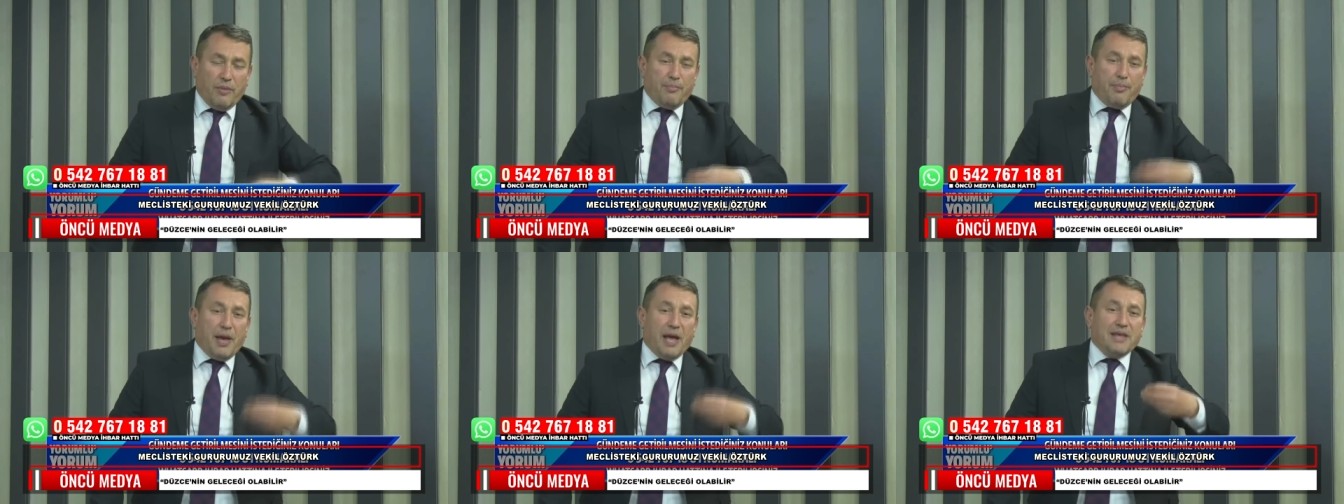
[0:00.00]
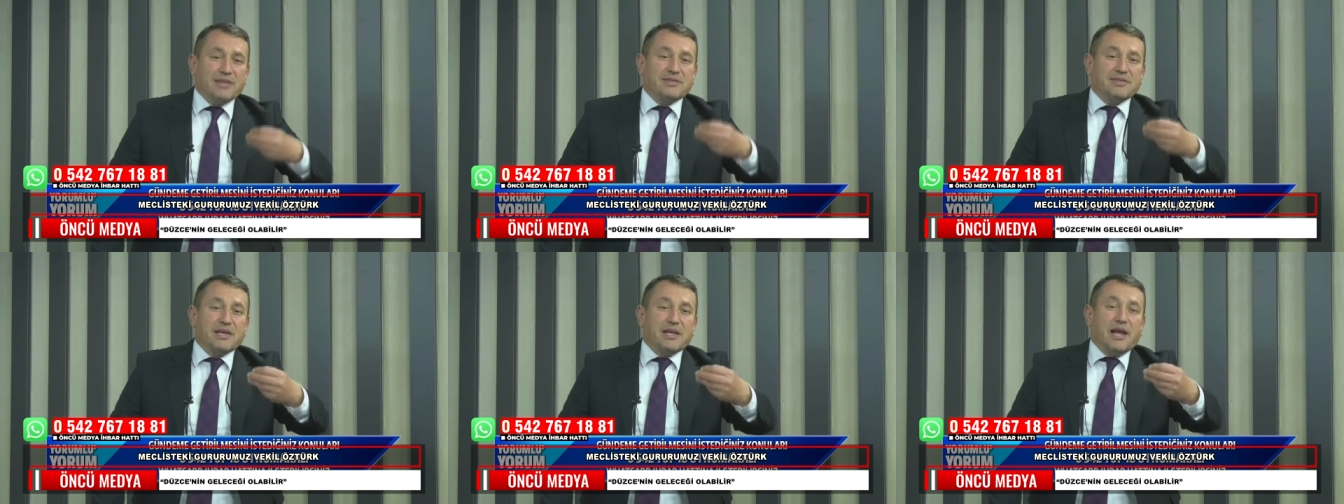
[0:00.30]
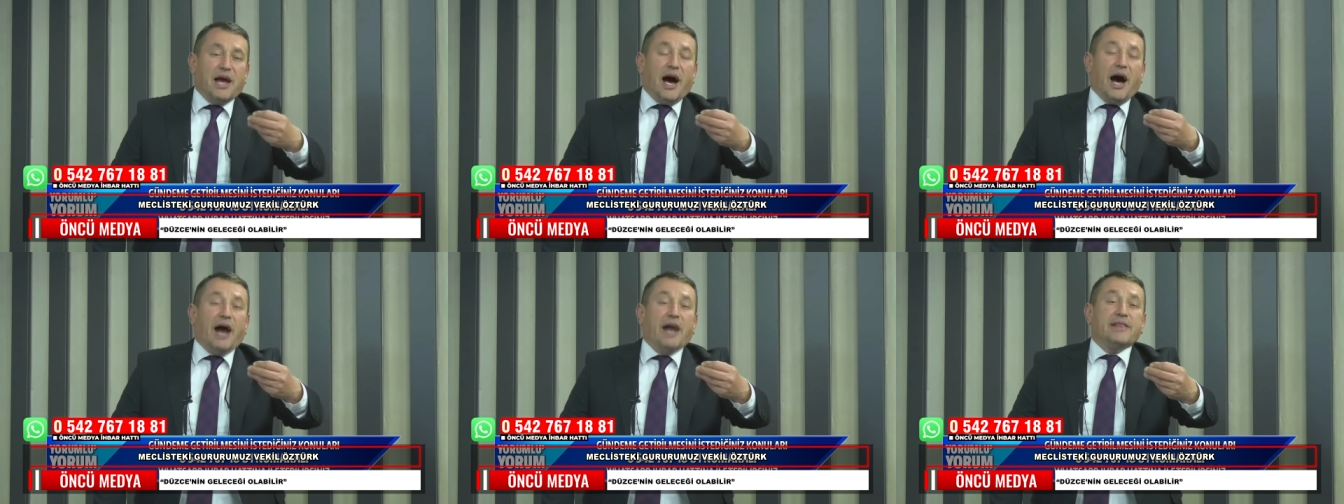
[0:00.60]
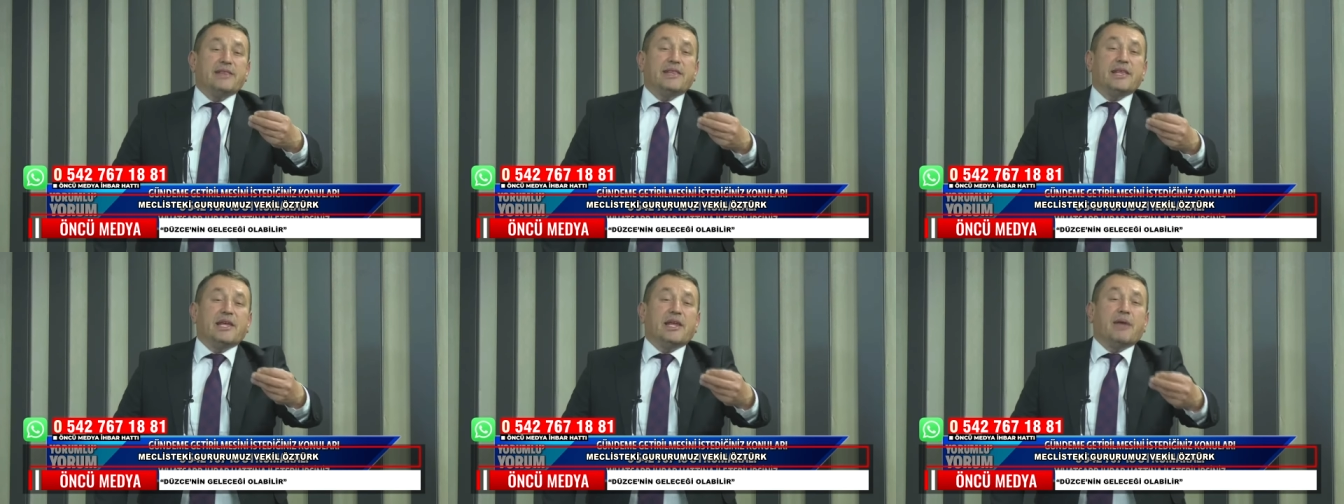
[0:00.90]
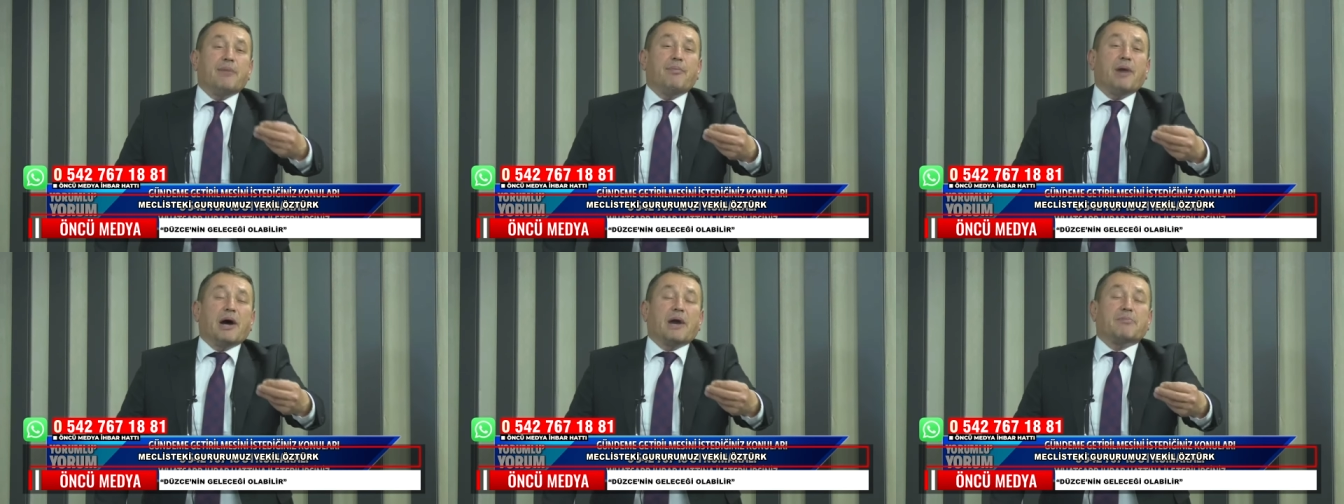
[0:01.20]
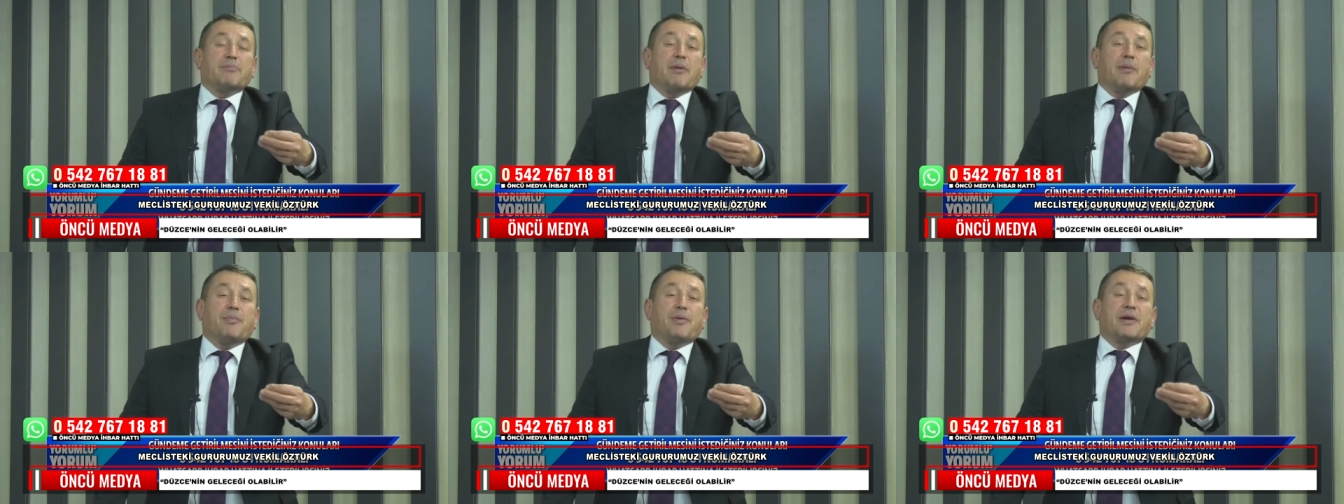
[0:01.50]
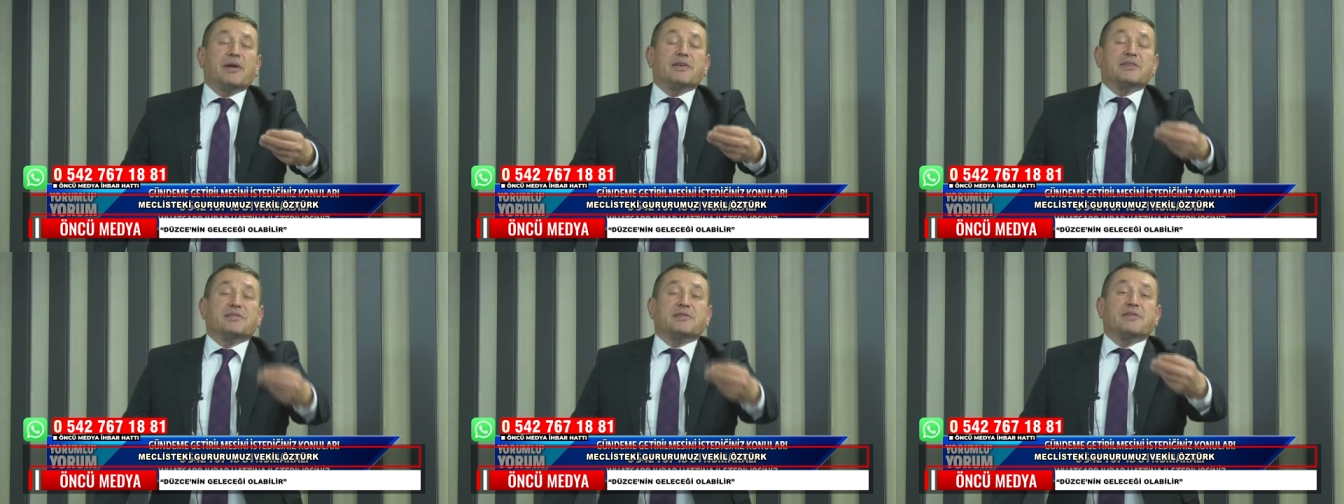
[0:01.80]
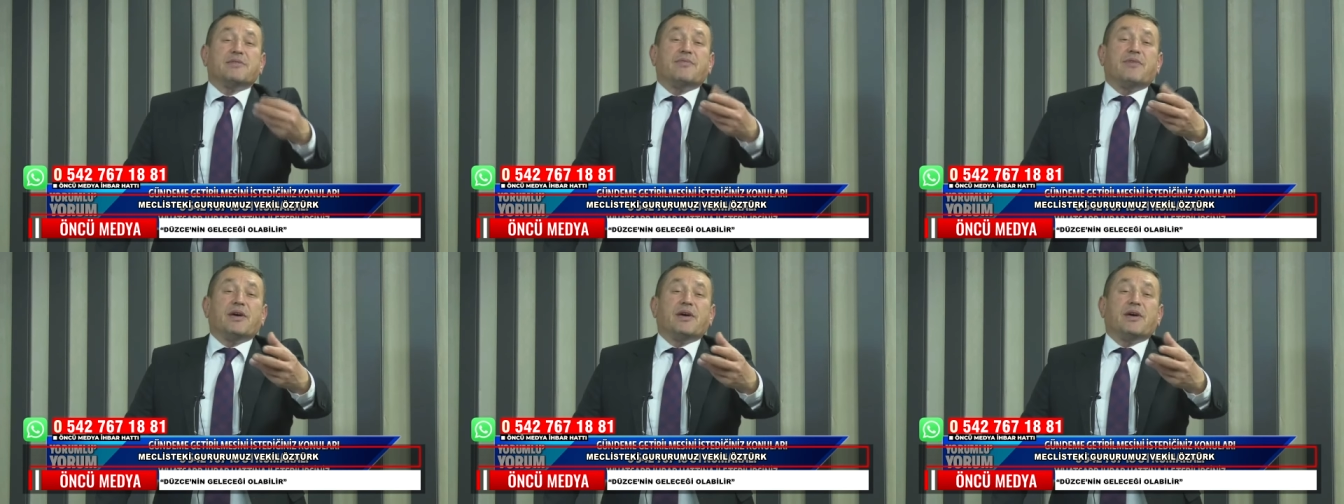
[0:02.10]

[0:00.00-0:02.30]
Ben sana annene bakma parasını